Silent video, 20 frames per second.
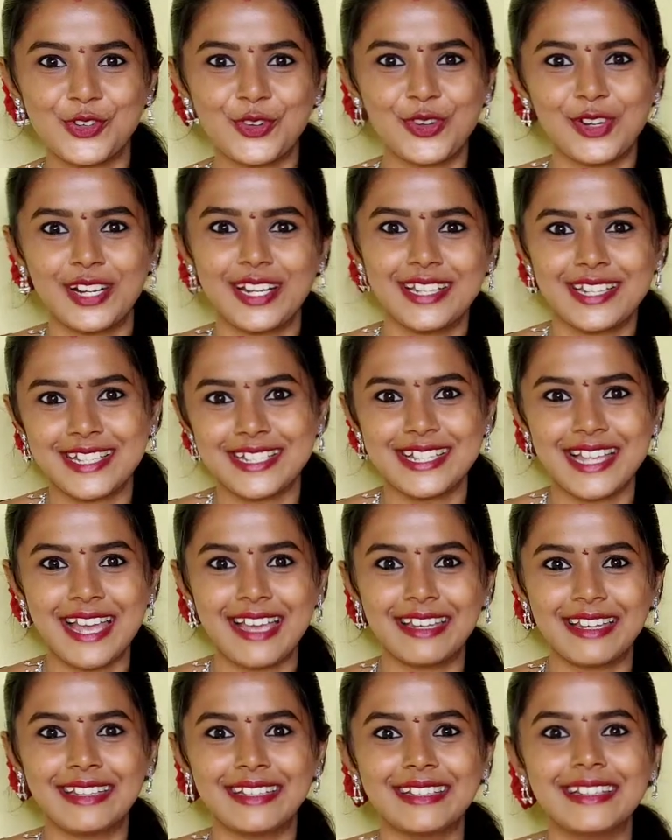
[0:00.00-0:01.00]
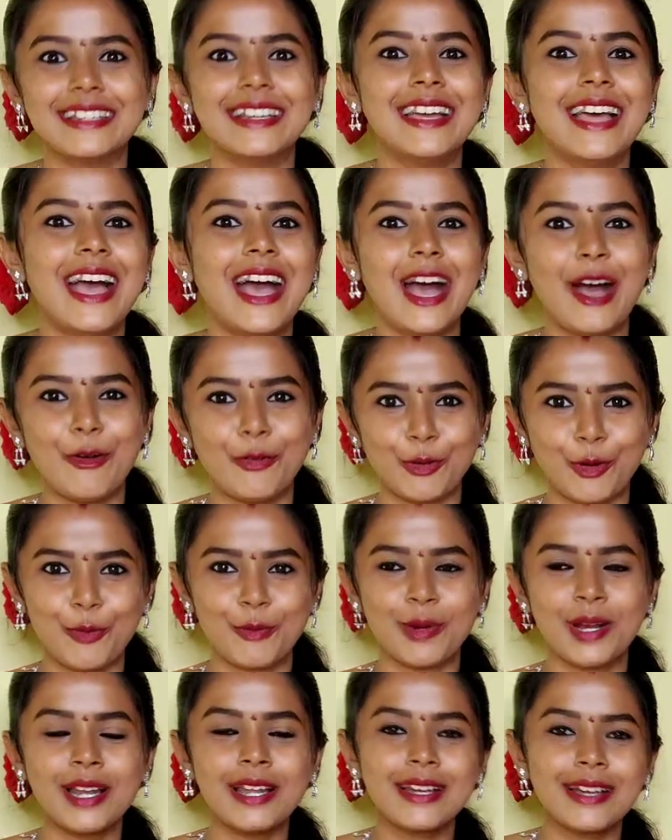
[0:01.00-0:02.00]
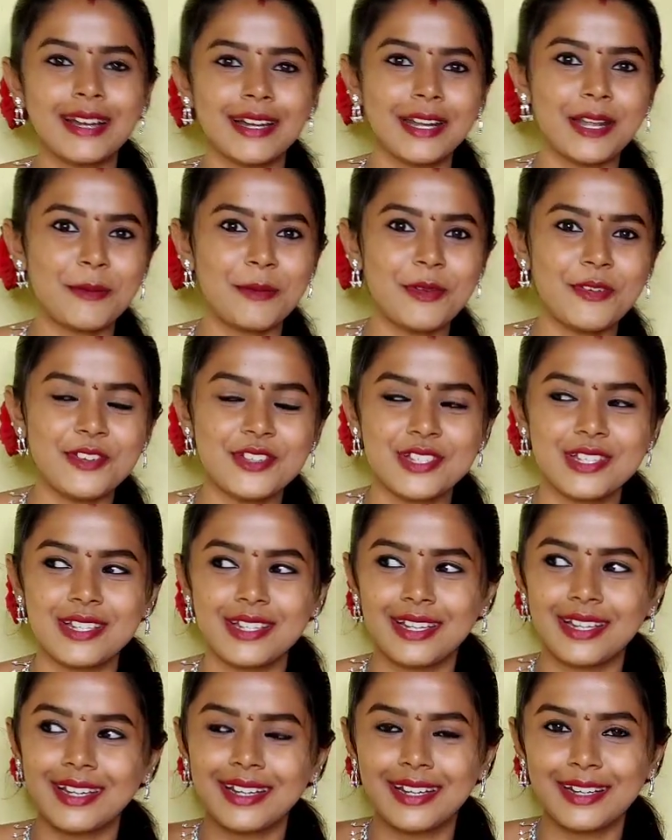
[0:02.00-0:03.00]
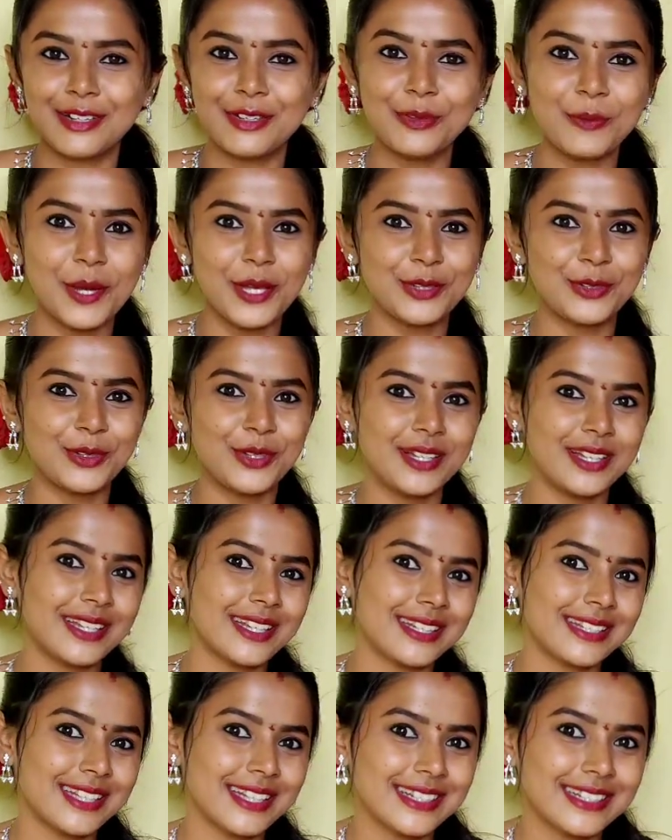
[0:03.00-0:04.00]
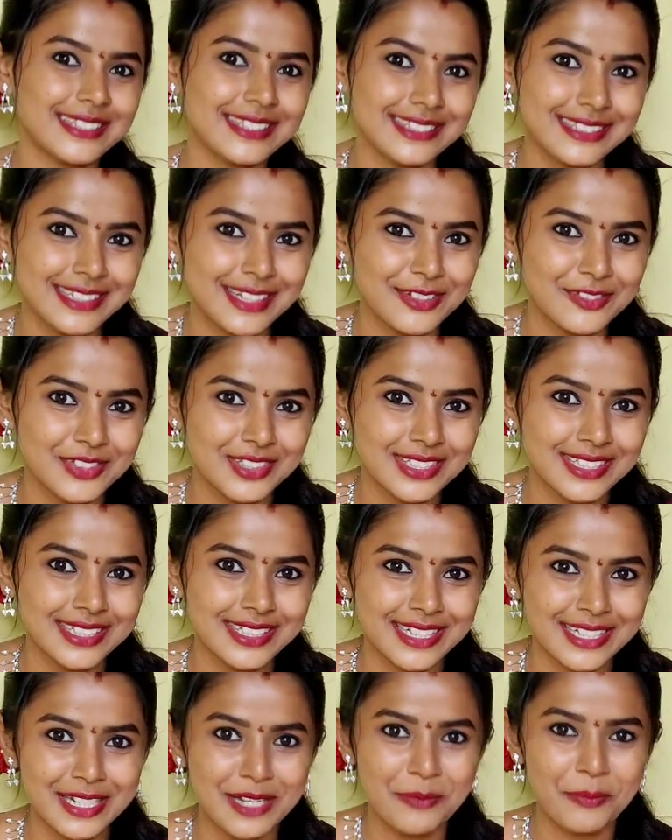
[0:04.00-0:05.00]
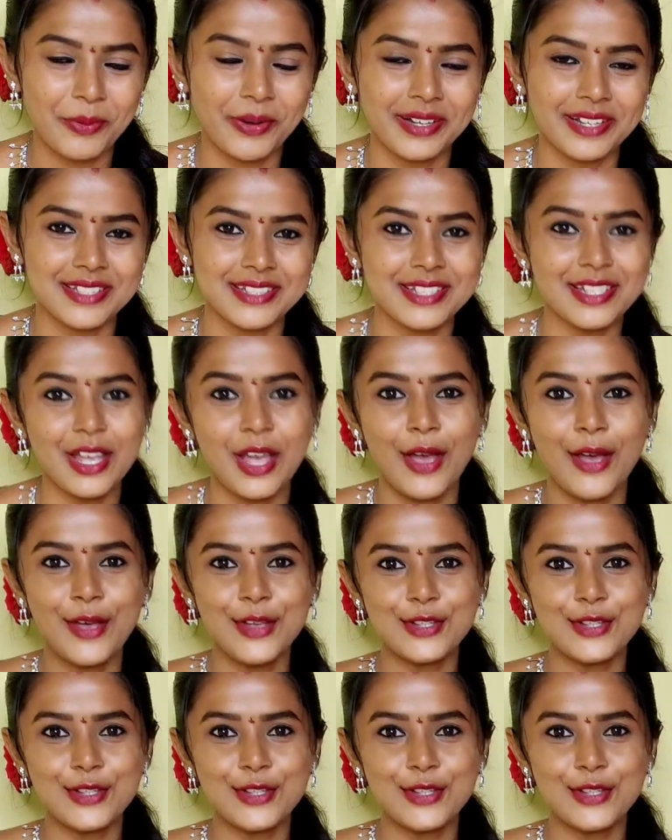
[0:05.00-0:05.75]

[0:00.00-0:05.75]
வச்சுக்கோங்களேன் இந்த சாரிக்கு அவங்க ரொம்ப நாள கட்டாமல் வச்சுருந்தாங்க ரெட்னு பார்த்தோன்னே எனக்கு டக்குன்னு இதுதான் வந்து கண்ணில் பட்டுச்சு